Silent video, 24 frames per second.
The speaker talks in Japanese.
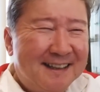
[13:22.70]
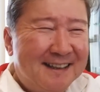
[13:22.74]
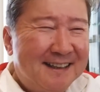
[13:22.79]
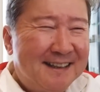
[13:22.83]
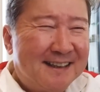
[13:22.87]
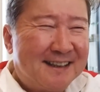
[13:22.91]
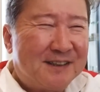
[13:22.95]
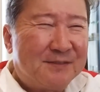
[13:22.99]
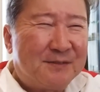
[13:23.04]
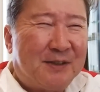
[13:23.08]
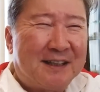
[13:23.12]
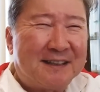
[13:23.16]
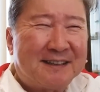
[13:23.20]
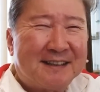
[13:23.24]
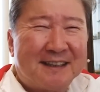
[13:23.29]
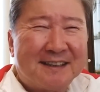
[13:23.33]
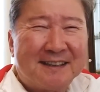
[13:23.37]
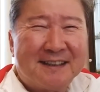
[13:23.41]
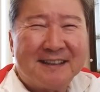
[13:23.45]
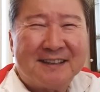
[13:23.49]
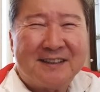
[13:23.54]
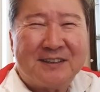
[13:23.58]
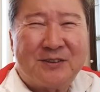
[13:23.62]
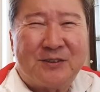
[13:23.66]
石橋
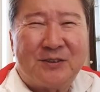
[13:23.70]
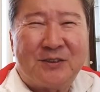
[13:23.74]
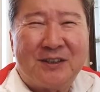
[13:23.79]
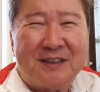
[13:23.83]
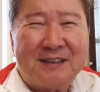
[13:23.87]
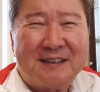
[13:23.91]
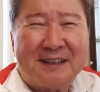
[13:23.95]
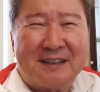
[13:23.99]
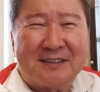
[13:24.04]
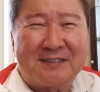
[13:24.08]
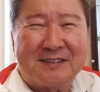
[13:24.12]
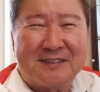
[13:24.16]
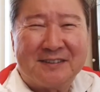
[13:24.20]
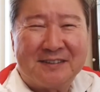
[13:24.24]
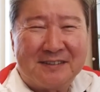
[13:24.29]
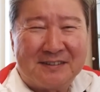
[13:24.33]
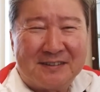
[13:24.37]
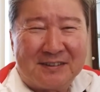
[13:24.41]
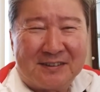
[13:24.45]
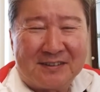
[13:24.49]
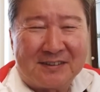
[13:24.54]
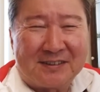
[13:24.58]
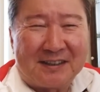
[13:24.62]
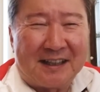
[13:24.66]
叩いて壊しちゃ
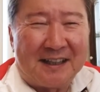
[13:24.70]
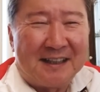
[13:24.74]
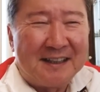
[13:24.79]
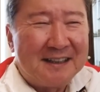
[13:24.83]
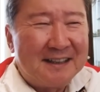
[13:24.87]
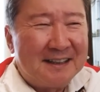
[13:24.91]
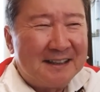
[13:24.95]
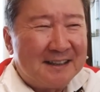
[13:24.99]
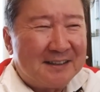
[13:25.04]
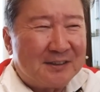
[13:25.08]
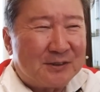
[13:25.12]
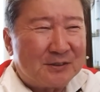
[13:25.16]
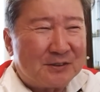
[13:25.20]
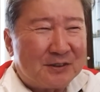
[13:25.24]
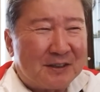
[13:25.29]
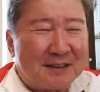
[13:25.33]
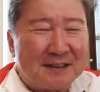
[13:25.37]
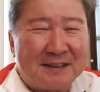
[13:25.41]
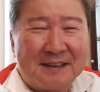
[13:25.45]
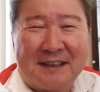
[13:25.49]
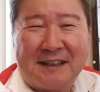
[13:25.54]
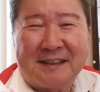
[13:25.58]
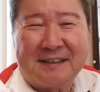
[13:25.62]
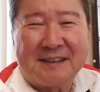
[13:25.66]
うようなことは
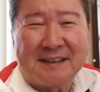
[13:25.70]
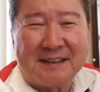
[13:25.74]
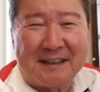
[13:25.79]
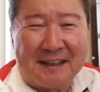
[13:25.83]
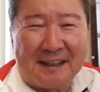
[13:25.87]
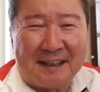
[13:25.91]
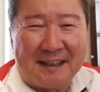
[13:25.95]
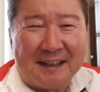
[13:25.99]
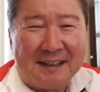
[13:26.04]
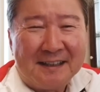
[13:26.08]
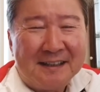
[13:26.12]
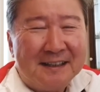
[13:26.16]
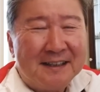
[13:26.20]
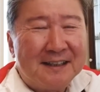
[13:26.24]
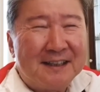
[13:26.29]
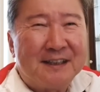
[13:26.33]
しないでね、